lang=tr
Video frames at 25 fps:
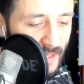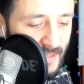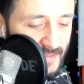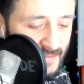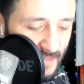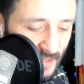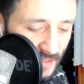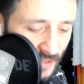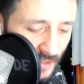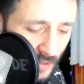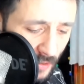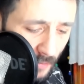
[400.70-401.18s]
bu
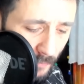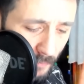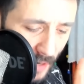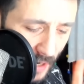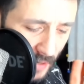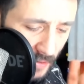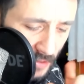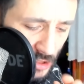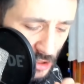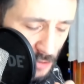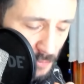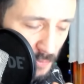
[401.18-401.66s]
desteği
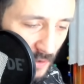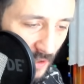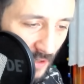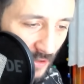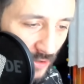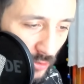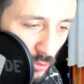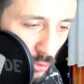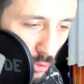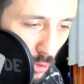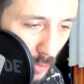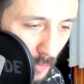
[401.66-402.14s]
ben hiçbir
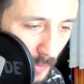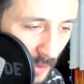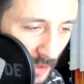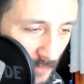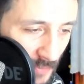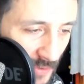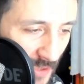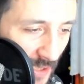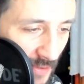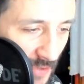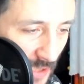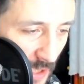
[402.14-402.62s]
yerde
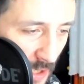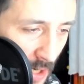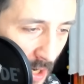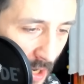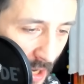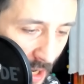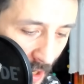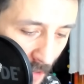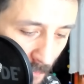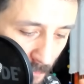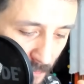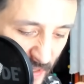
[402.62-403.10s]
görmedim. Zaten
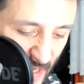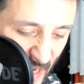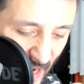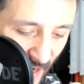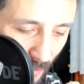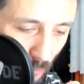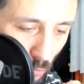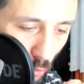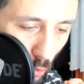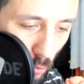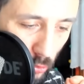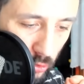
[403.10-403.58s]
bir
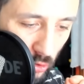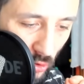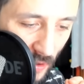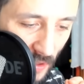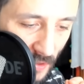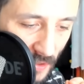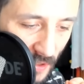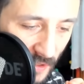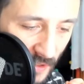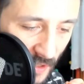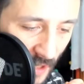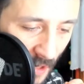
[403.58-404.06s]
yerde
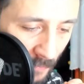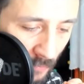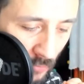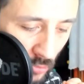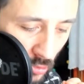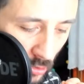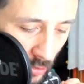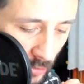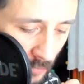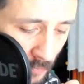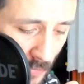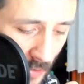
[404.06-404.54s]
olduğuna da
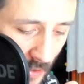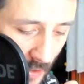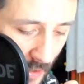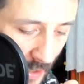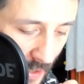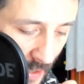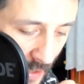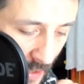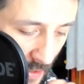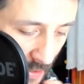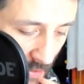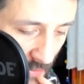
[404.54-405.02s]
inanmıyorum.
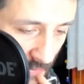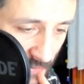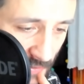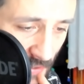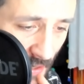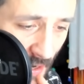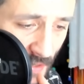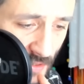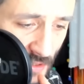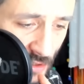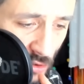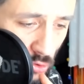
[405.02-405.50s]

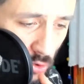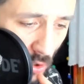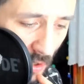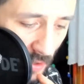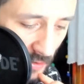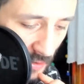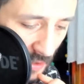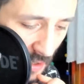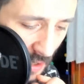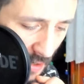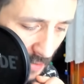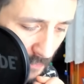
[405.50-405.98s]
Sadece şu
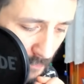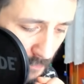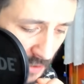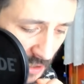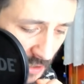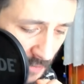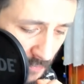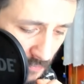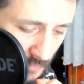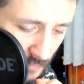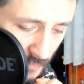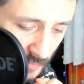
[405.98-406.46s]
anda
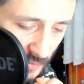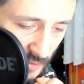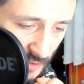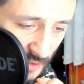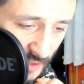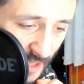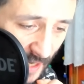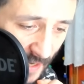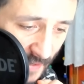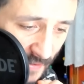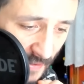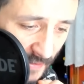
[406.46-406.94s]
benim
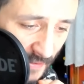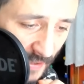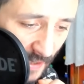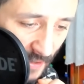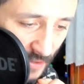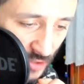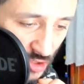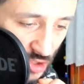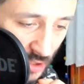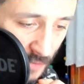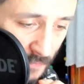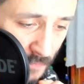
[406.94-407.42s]
kendi
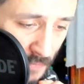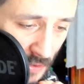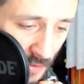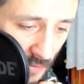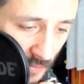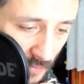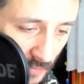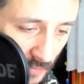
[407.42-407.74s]
tercihim.